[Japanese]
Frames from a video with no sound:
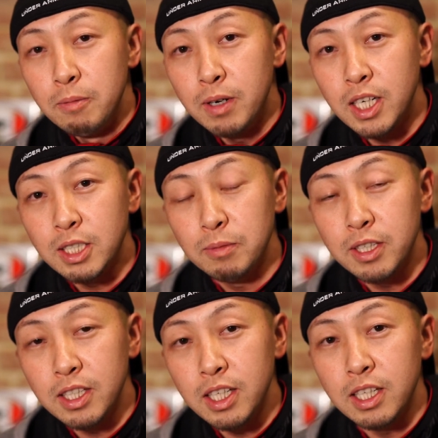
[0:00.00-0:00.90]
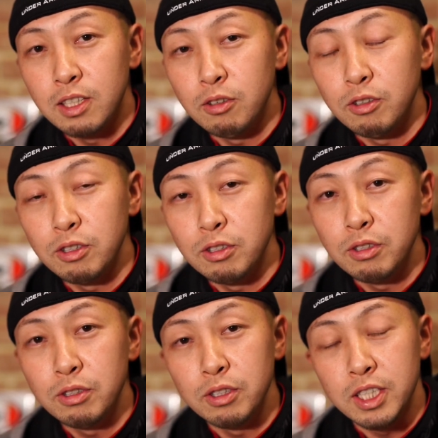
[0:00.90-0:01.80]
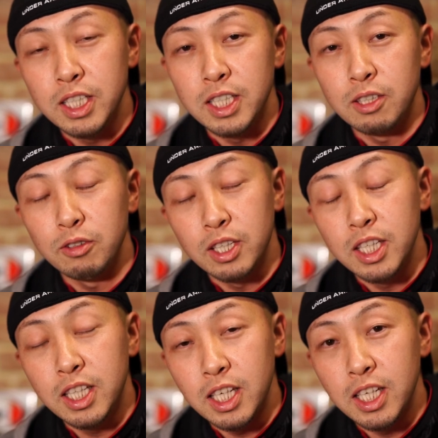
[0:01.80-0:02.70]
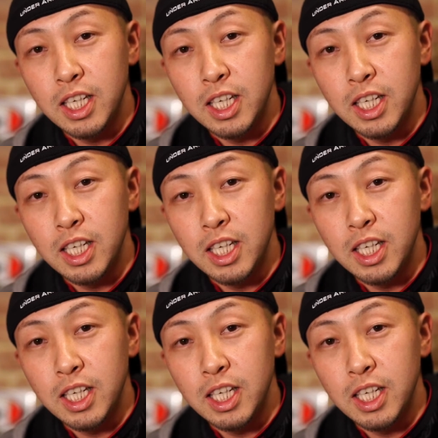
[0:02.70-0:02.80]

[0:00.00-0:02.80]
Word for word: まあ、初めはね、どういう風に撮っていったら